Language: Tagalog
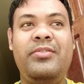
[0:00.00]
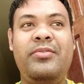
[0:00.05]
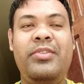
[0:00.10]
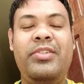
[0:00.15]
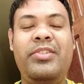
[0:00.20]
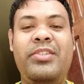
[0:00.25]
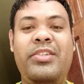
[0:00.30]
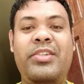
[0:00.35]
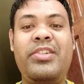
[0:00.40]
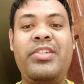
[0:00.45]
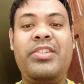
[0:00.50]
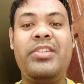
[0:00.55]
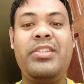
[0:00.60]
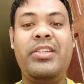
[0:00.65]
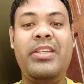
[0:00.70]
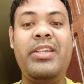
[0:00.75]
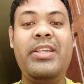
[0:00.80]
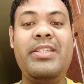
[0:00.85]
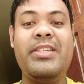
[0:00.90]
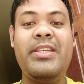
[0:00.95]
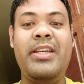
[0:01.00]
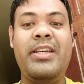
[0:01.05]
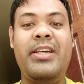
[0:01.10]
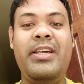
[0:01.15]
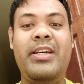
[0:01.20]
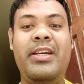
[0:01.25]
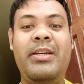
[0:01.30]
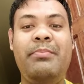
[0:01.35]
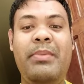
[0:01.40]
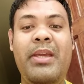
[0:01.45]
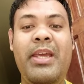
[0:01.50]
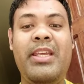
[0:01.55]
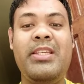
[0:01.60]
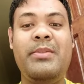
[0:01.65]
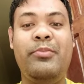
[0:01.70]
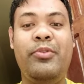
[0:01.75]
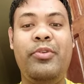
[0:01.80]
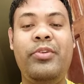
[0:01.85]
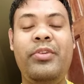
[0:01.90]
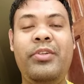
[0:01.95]
Witcher 3 sa
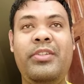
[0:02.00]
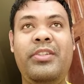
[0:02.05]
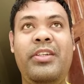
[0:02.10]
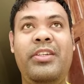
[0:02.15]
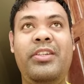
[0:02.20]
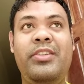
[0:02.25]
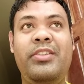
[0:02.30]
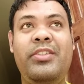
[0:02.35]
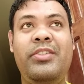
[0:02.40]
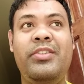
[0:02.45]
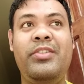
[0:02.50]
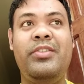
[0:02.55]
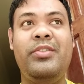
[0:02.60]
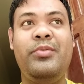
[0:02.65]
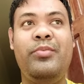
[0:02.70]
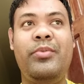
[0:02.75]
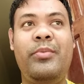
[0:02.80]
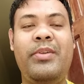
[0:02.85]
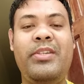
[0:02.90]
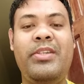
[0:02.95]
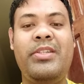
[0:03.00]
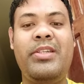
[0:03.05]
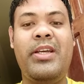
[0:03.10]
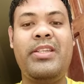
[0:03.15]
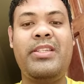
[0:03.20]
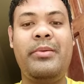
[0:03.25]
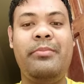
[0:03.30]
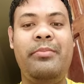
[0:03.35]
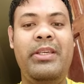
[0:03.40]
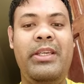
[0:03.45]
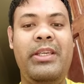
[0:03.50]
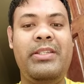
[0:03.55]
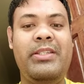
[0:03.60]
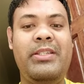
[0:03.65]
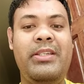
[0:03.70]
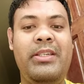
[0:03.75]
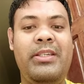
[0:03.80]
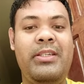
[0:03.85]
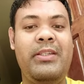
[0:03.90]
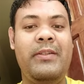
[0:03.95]
PS4 sa lumabas na tsaka sa
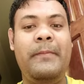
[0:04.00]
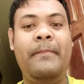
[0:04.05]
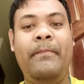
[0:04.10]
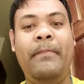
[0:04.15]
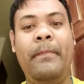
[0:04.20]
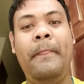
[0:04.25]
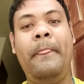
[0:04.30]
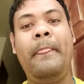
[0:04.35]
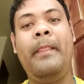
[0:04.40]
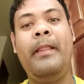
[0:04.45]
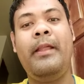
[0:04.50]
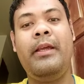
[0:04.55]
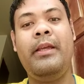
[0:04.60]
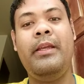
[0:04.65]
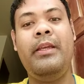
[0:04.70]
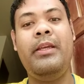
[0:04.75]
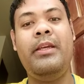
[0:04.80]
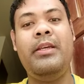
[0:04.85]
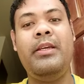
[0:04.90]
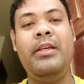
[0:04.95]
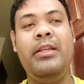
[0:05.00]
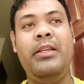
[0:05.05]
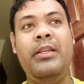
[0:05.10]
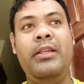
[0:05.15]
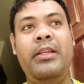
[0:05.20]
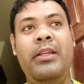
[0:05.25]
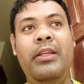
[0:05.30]
PC kaya